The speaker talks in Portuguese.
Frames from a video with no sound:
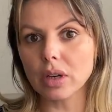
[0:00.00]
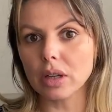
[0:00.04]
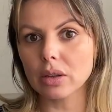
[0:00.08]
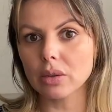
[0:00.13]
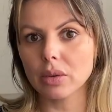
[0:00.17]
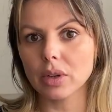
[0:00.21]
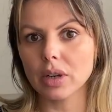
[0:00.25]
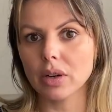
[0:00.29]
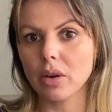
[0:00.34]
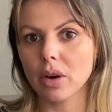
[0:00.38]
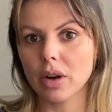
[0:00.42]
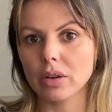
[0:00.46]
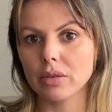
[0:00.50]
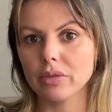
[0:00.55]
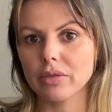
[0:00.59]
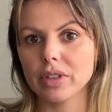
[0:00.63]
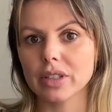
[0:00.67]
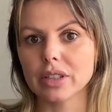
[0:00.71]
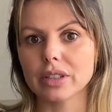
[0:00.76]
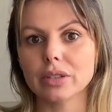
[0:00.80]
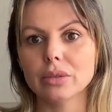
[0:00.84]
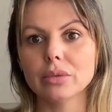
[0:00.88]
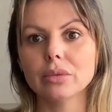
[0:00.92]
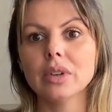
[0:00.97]
calor agora no
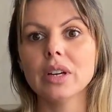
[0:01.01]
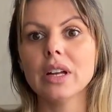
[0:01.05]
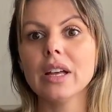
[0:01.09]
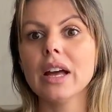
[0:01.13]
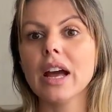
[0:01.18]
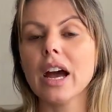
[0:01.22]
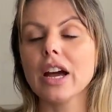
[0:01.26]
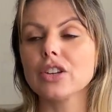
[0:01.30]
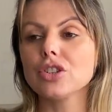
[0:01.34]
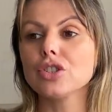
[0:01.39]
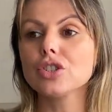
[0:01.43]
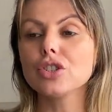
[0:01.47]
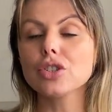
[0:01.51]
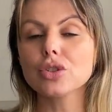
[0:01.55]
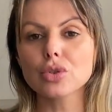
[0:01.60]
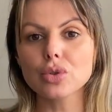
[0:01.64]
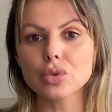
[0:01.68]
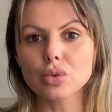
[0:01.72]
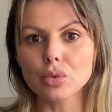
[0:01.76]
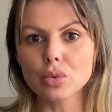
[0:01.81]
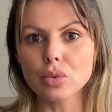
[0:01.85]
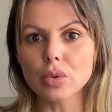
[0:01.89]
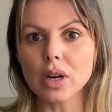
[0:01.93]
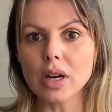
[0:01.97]
verão, a gente
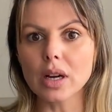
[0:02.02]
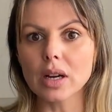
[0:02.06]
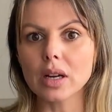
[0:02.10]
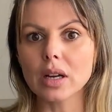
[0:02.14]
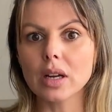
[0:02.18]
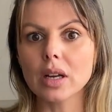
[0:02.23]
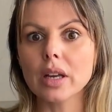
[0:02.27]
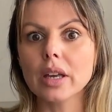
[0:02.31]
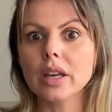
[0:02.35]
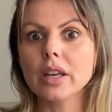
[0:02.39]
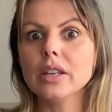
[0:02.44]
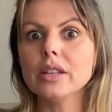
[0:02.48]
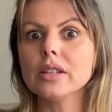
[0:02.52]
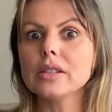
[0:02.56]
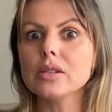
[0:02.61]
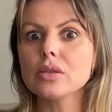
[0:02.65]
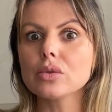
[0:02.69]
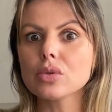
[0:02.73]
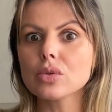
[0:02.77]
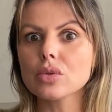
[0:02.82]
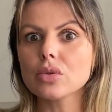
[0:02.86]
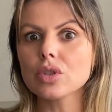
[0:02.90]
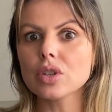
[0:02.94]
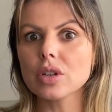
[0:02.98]
sua. E se
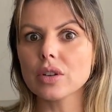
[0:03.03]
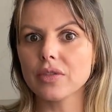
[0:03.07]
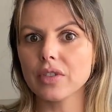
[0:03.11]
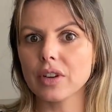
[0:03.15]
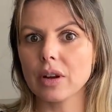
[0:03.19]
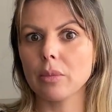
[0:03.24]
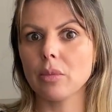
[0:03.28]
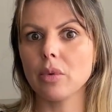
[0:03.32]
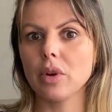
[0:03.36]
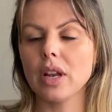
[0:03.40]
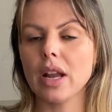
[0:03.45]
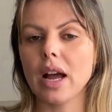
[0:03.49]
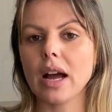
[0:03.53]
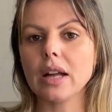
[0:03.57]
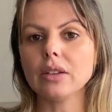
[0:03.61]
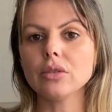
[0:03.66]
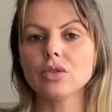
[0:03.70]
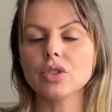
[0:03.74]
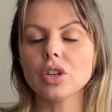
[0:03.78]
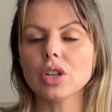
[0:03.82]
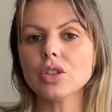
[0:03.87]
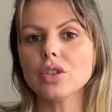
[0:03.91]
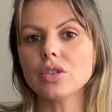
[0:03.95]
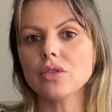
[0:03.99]
o sutiã fica molhado,
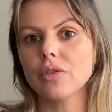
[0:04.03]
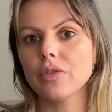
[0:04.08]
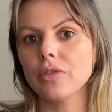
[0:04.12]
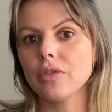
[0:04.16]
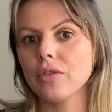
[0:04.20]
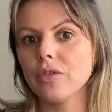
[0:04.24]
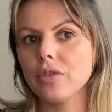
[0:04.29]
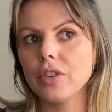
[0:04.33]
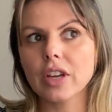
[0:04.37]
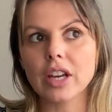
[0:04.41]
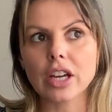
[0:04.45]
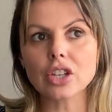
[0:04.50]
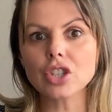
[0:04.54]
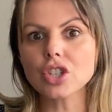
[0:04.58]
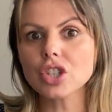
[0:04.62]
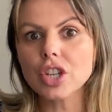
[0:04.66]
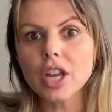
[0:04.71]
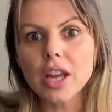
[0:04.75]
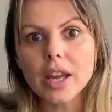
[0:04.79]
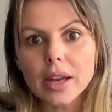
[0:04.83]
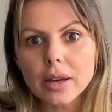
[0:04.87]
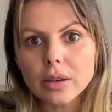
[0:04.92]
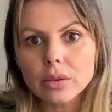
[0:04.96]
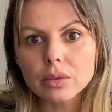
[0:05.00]
gente, fica
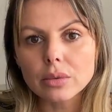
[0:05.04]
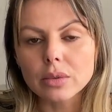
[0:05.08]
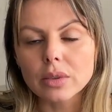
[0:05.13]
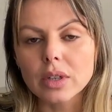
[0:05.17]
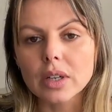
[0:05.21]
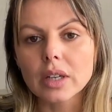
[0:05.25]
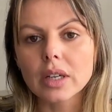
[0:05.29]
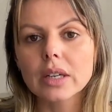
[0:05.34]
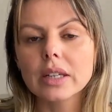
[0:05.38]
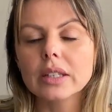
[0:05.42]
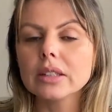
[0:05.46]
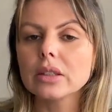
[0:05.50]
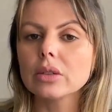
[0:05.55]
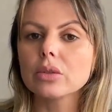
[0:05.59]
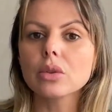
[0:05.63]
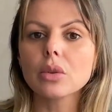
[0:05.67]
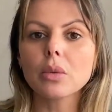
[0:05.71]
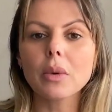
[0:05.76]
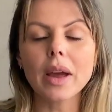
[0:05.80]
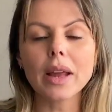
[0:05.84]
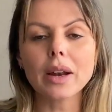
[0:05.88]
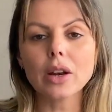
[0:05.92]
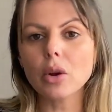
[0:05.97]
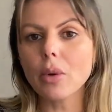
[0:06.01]
cheiro. Então
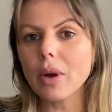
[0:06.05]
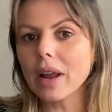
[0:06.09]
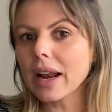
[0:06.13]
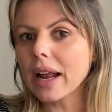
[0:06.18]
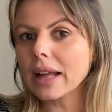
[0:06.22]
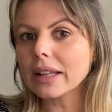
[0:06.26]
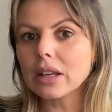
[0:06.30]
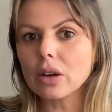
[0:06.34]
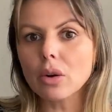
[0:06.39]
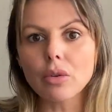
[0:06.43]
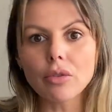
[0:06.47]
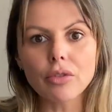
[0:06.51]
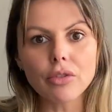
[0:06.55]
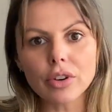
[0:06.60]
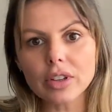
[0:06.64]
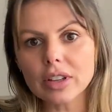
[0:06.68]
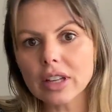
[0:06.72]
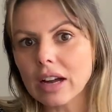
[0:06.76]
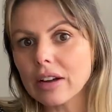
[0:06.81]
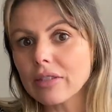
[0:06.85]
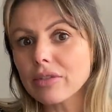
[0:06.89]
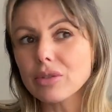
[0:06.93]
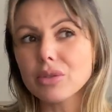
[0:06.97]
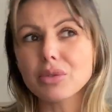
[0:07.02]
não é, não é nada
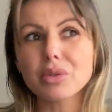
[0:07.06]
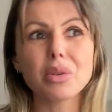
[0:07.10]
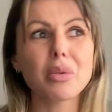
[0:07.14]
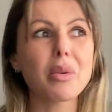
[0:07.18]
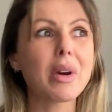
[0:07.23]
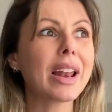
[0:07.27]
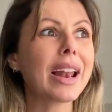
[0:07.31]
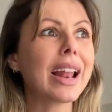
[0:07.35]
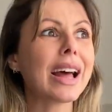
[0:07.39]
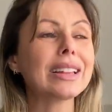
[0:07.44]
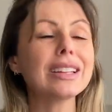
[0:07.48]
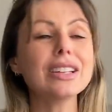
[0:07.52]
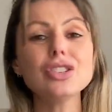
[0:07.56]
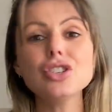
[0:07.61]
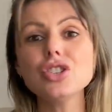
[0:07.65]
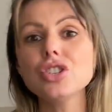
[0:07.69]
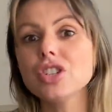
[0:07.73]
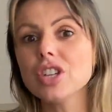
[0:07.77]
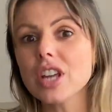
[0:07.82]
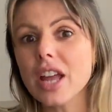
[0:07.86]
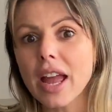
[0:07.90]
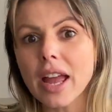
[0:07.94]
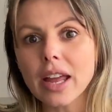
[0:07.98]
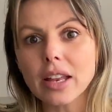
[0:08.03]
confortável, não é nada
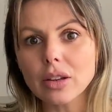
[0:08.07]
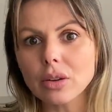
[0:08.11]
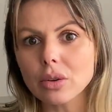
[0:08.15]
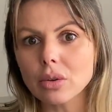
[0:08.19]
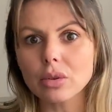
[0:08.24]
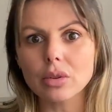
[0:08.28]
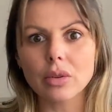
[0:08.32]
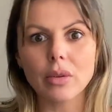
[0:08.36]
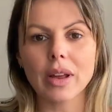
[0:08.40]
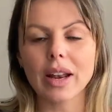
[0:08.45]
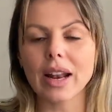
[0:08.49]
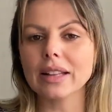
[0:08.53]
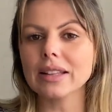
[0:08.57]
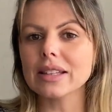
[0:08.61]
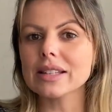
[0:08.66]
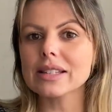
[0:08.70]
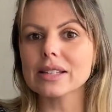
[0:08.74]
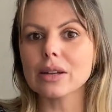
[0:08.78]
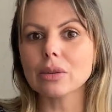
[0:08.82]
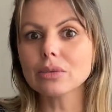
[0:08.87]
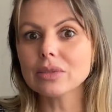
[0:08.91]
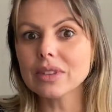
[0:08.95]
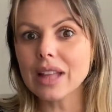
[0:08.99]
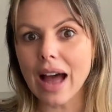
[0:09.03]
higiênico, não é nada
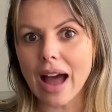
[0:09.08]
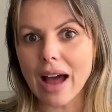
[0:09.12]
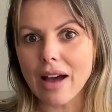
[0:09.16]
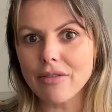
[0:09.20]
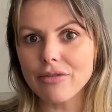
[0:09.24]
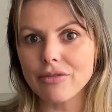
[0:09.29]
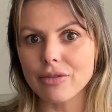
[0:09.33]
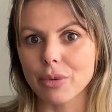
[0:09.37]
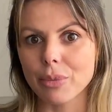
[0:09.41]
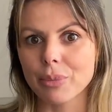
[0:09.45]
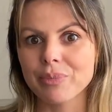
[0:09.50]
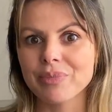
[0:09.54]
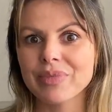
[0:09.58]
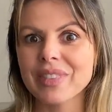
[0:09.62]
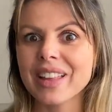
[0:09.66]
saudável.